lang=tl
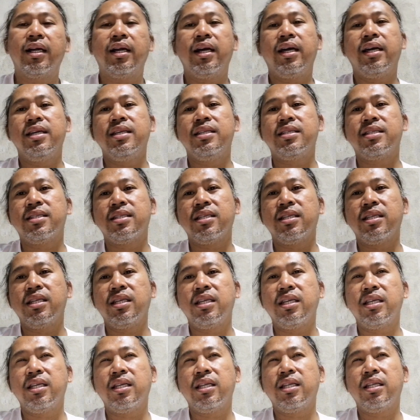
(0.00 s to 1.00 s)
Guys,
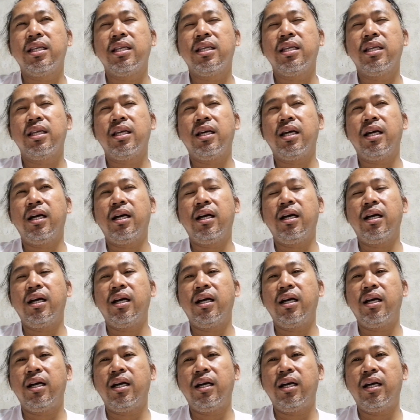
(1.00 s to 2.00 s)

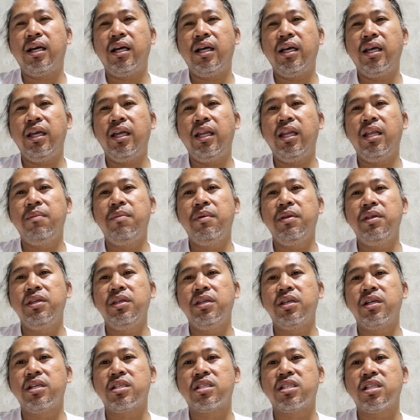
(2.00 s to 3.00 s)
uh, ah,
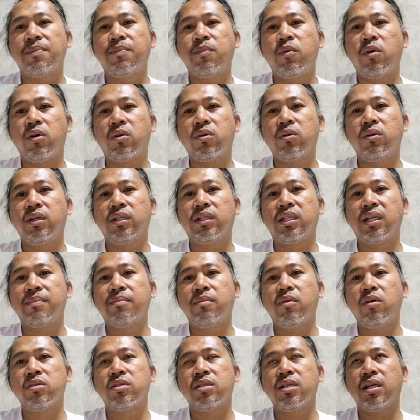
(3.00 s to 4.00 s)
11 years na po ako
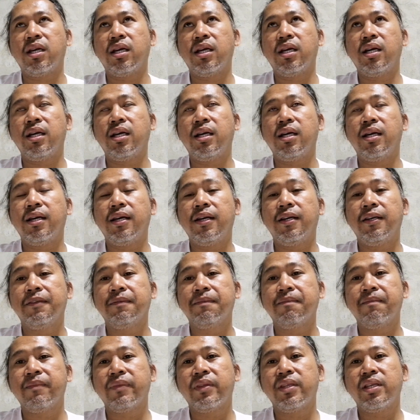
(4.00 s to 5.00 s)
nagtrabaho sa
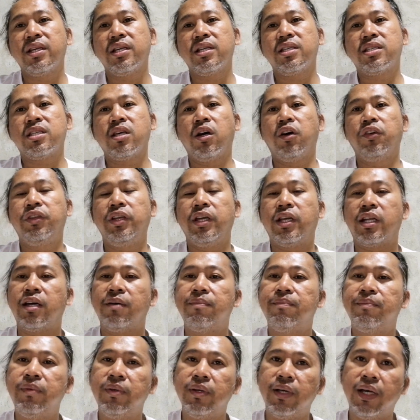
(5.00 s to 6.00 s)
Saudi
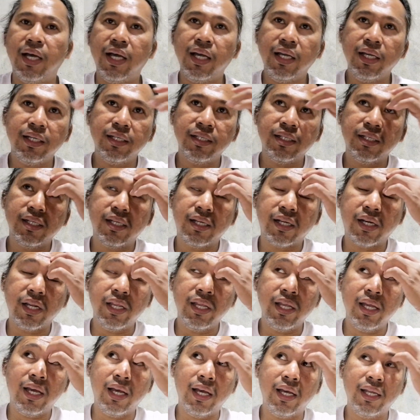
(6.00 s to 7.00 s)
Arabia,
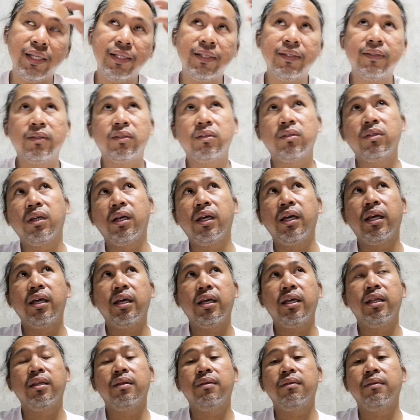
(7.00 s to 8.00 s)
Riyadh,
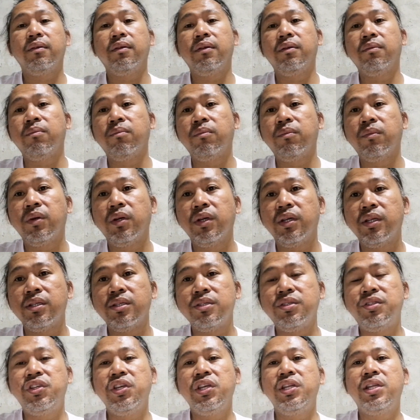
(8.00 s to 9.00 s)
and
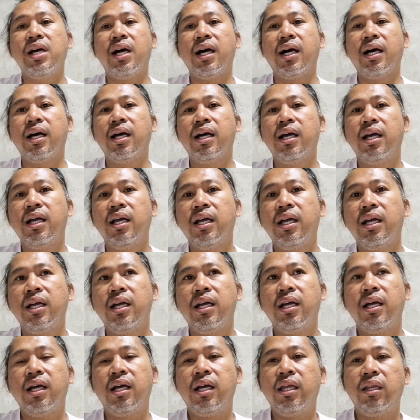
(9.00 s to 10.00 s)
Jeddah,
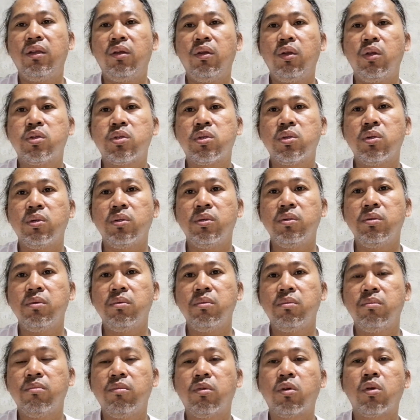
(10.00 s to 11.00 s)
and
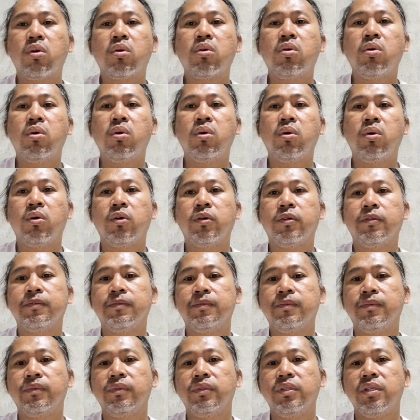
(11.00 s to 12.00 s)
also Morocco.
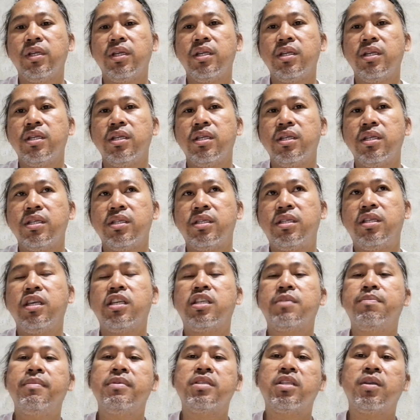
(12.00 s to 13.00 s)

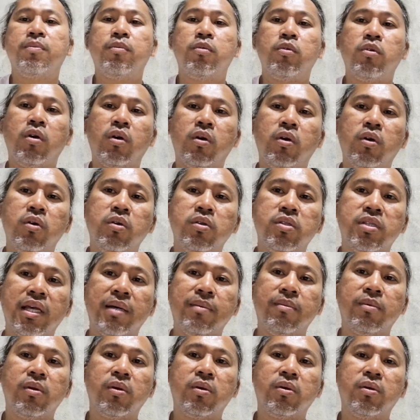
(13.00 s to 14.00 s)
6 months na po ako
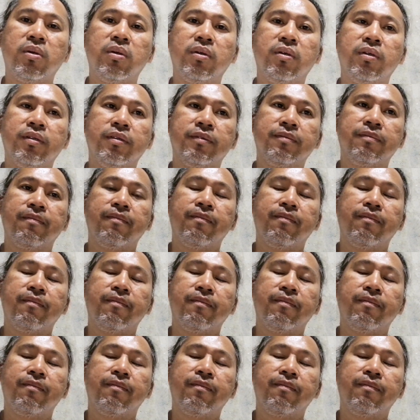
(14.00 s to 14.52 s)
sa Morocco.